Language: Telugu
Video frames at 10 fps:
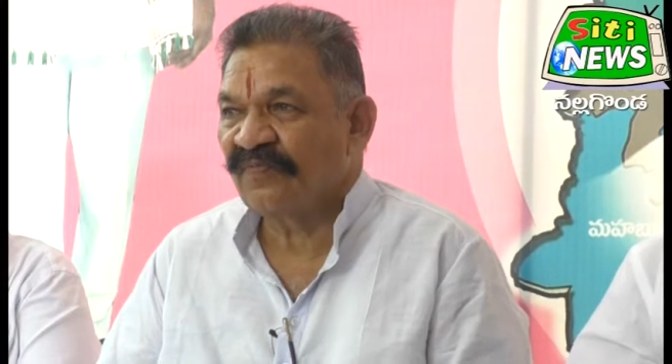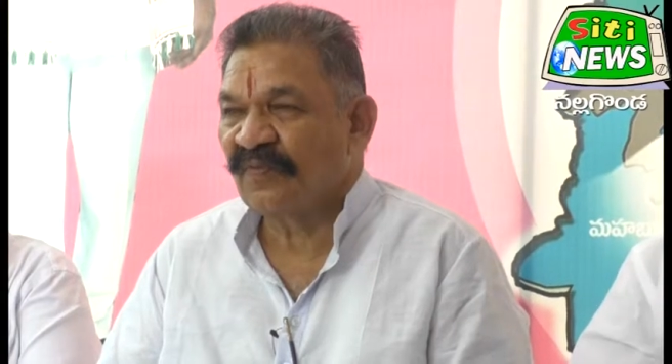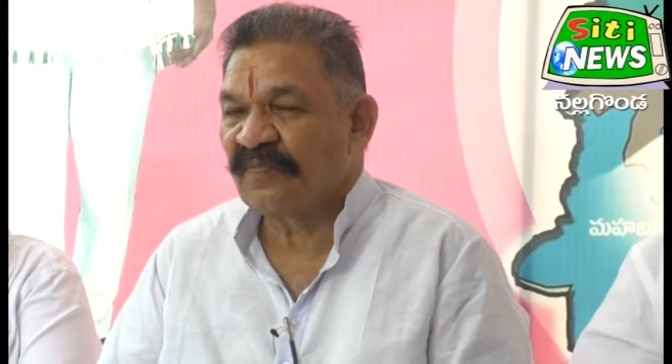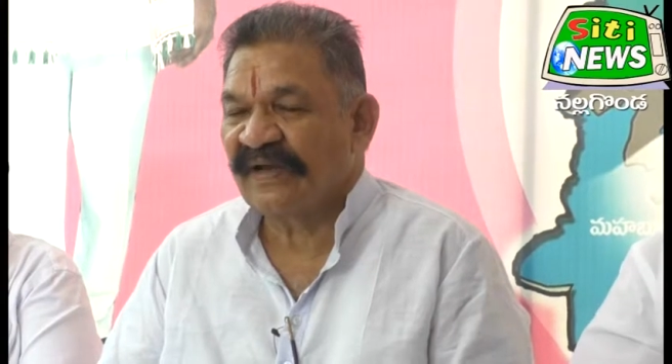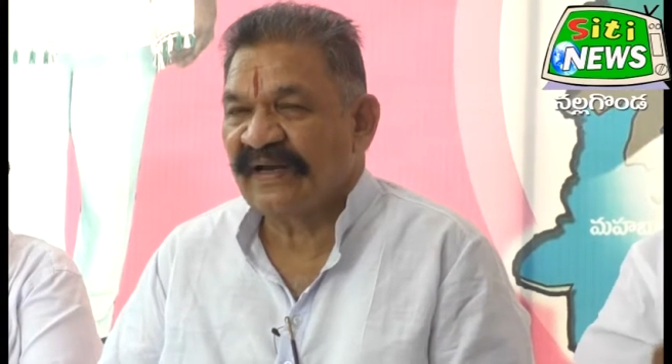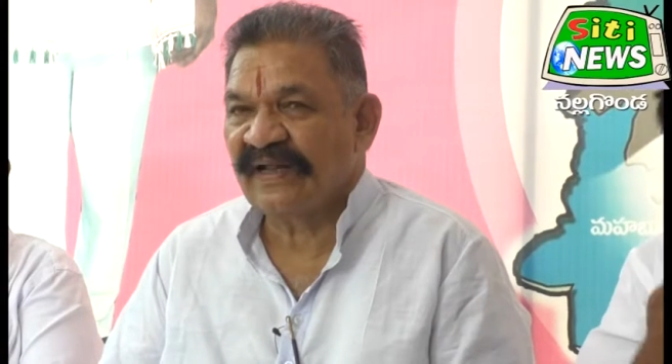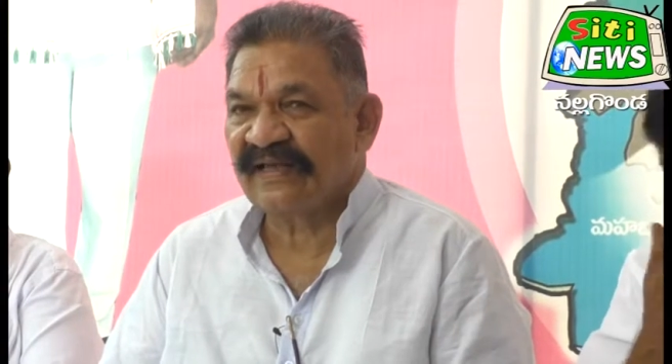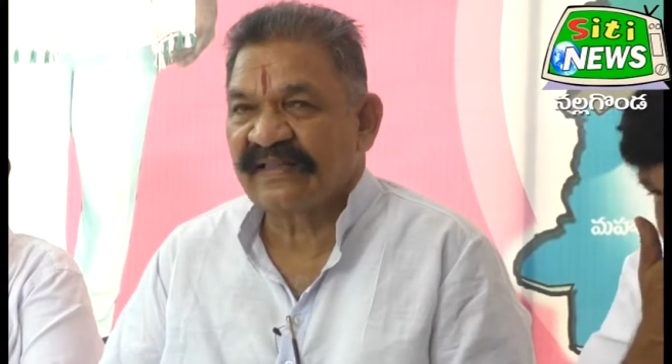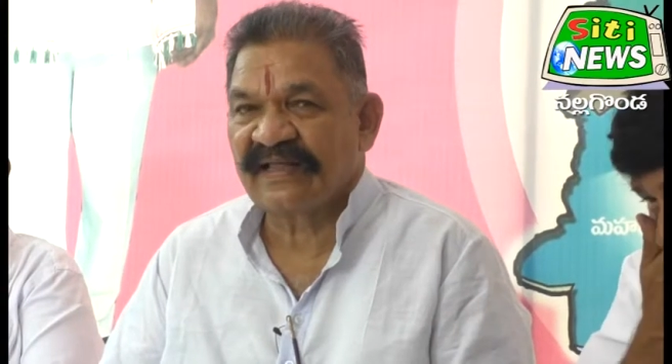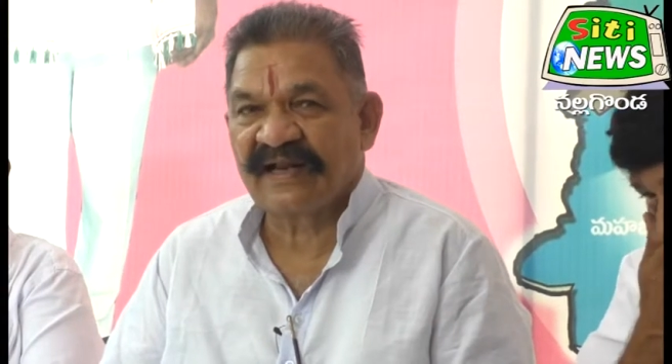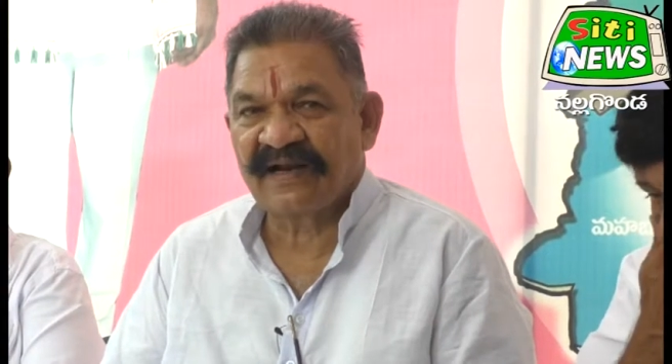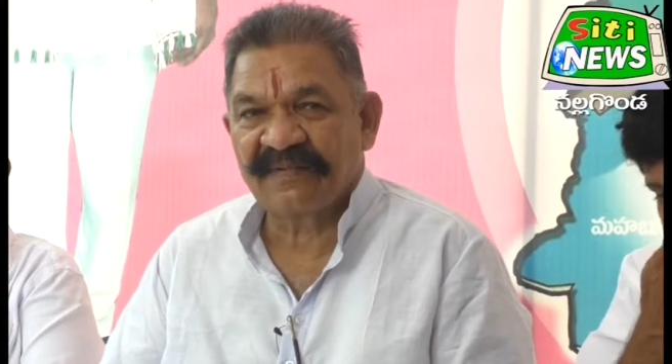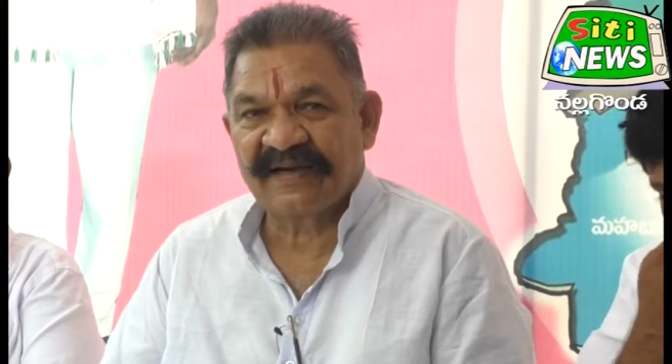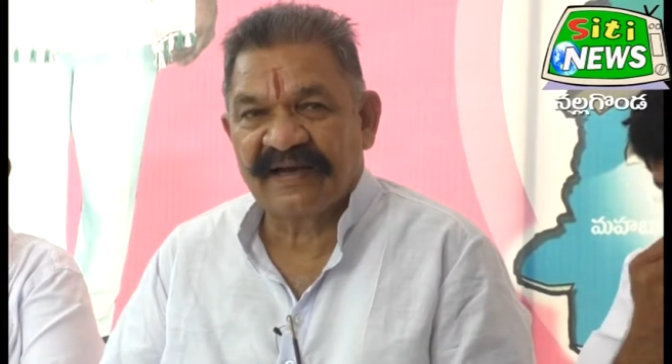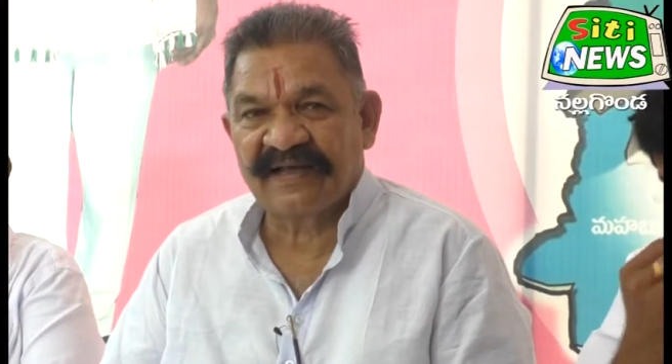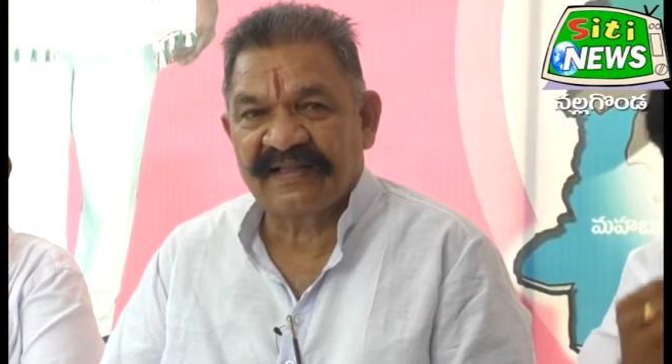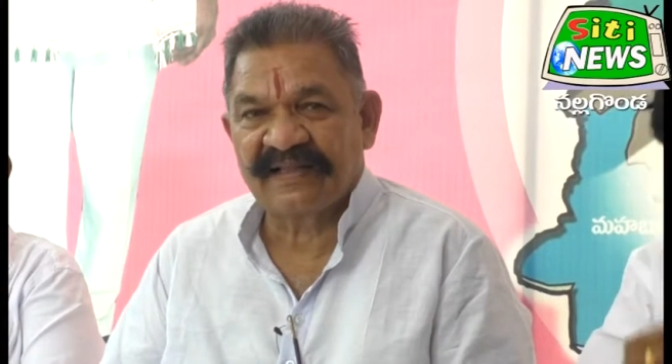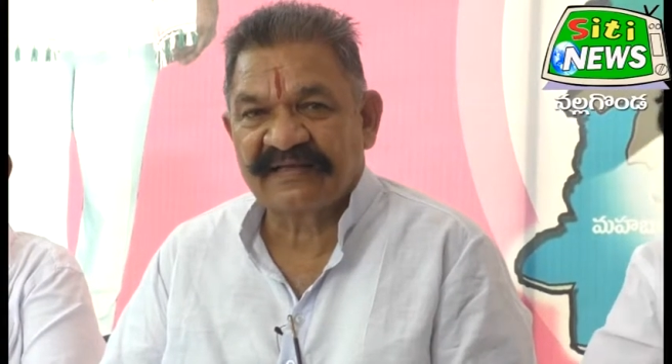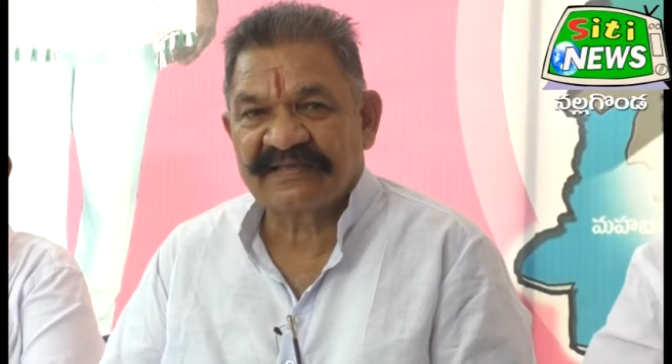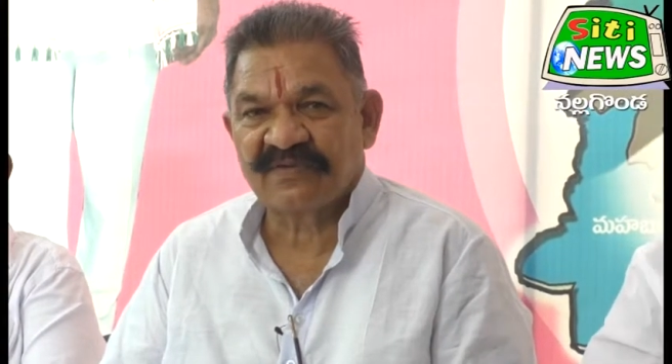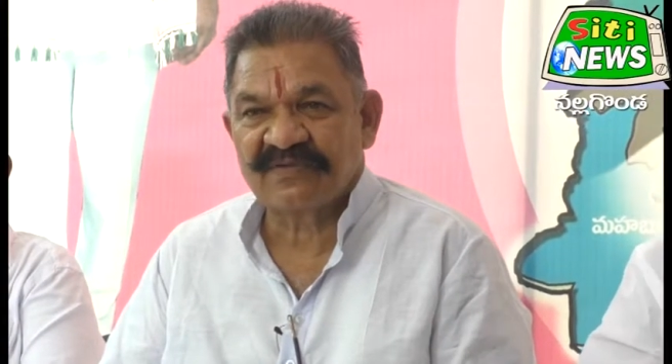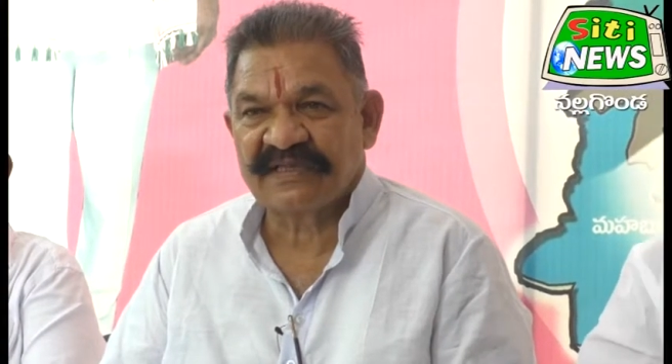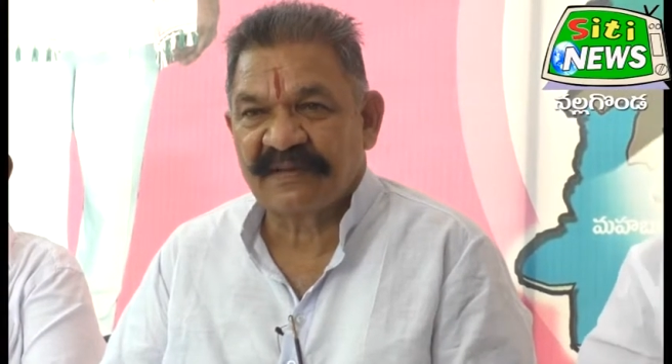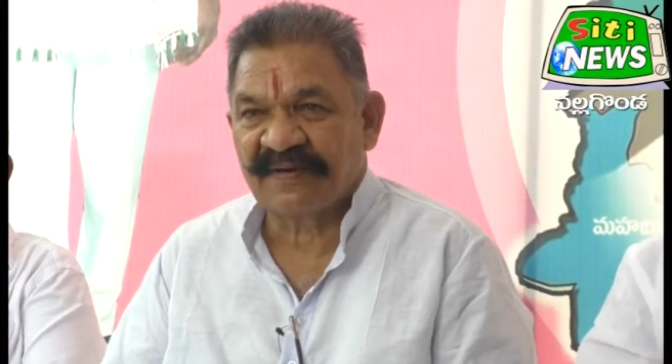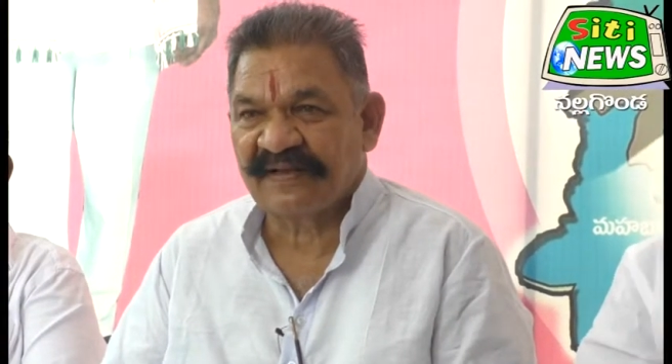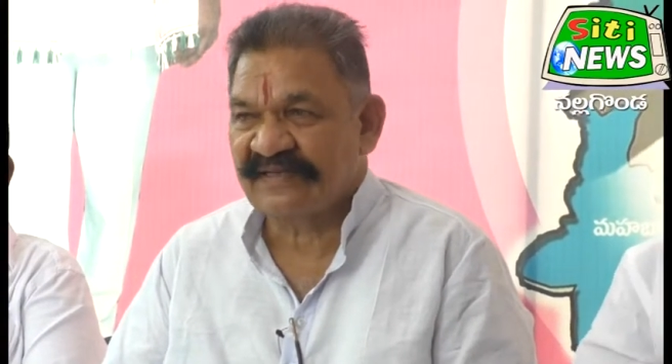ముప్పై ఏళ్ల కింద నలభై ఏళ్ల కింద శంకుస్థాపనలు